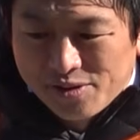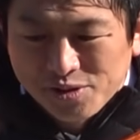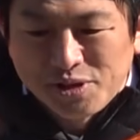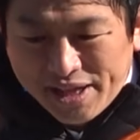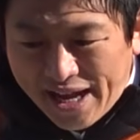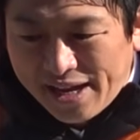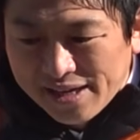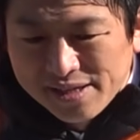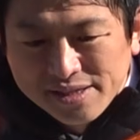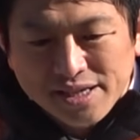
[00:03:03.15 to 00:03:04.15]
置いとい
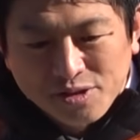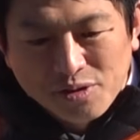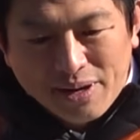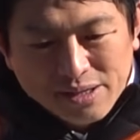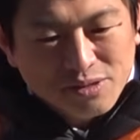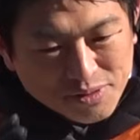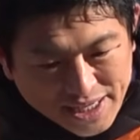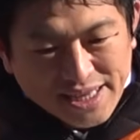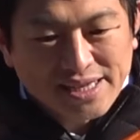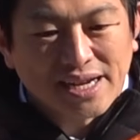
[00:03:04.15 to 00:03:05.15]
て、で、人の悪いところ
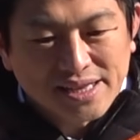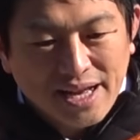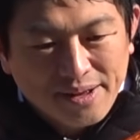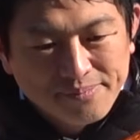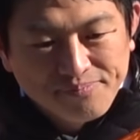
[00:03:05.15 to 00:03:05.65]
だけ叩いて、